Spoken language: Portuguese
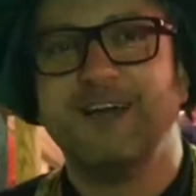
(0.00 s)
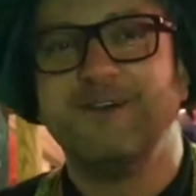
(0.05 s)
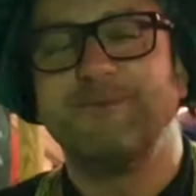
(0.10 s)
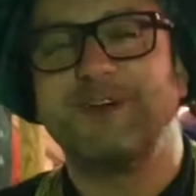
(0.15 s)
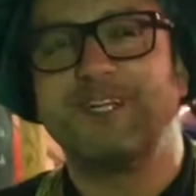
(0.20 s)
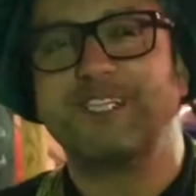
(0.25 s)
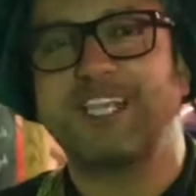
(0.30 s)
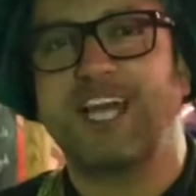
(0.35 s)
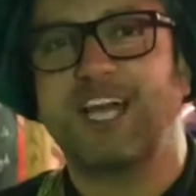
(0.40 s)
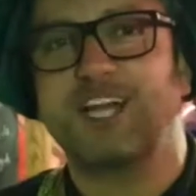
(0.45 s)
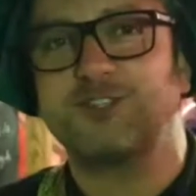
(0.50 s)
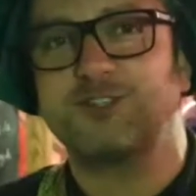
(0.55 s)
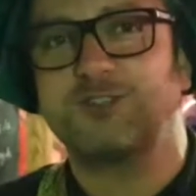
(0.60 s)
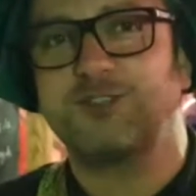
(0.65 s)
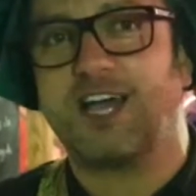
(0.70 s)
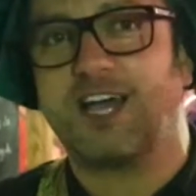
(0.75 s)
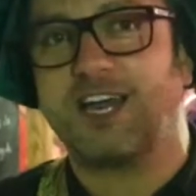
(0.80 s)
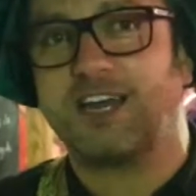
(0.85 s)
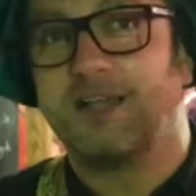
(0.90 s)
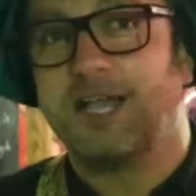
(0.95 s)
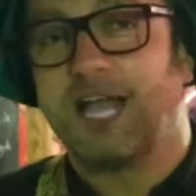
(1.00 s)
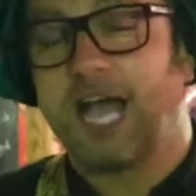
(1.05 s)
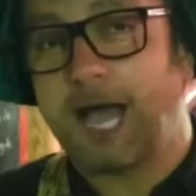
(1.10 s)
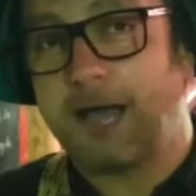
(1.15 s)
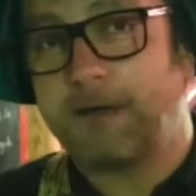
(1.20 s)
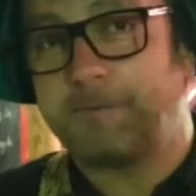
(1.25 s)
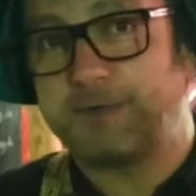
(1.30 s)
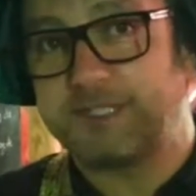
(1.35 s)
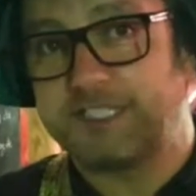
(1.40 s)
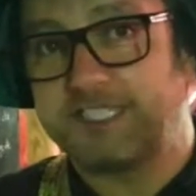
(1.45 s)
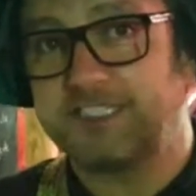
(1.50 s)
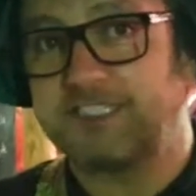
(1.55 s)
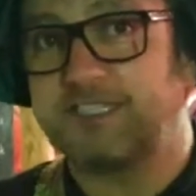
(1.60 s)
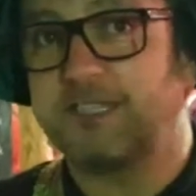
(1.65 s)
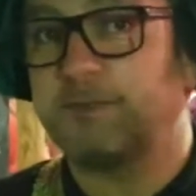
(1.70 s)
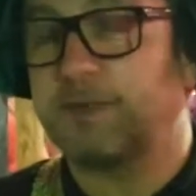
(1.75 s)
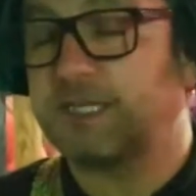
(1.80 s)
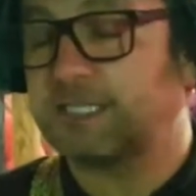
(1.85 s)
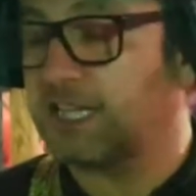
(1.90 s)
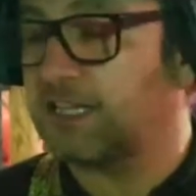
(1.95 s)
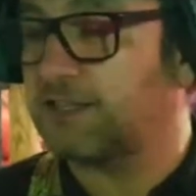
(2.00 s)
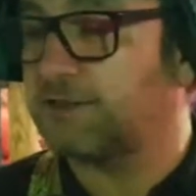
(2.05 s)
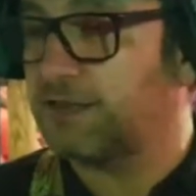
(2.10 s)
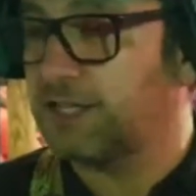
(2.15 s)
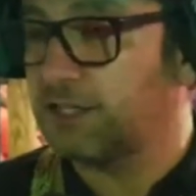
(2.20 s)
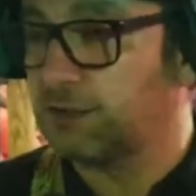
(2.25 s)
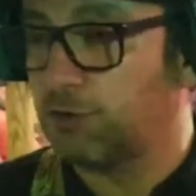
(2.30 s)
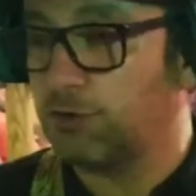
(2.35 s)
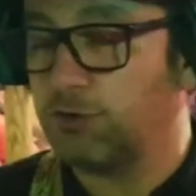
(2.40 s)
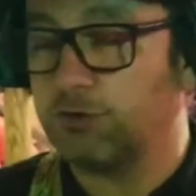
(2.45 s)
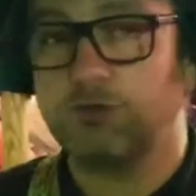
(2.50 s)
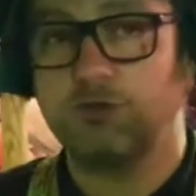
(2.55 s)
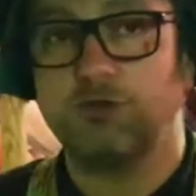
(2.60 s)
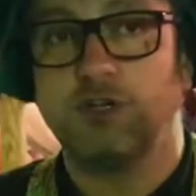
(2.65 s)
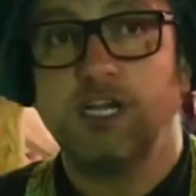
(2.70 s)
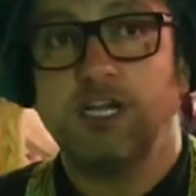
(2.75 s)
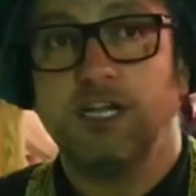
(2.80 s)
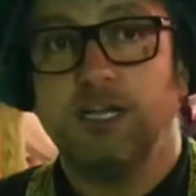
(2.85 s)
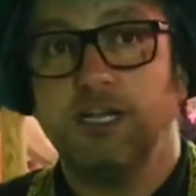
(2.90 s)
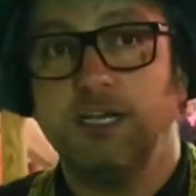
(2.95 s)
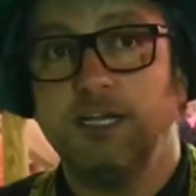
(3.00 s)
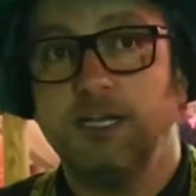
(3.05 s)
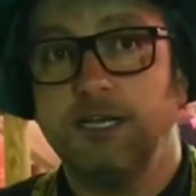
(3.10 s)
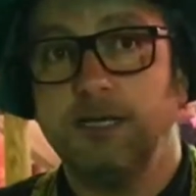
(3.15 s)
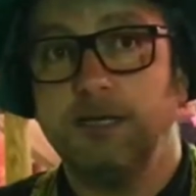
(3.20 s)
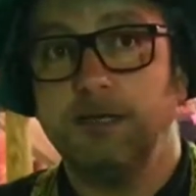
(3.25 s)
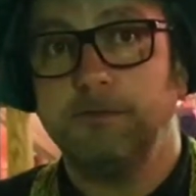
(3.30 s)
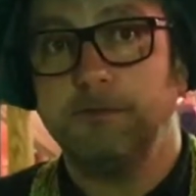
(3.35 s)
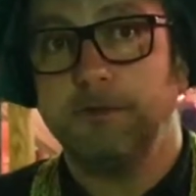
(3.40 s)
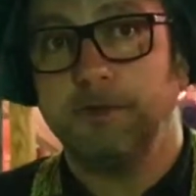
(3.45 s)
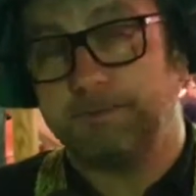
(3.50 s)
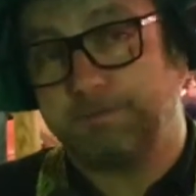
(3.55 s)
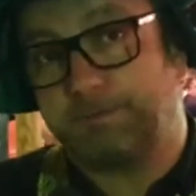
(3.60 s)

mas está a ajudar à presença de bastantes vindouros, eh,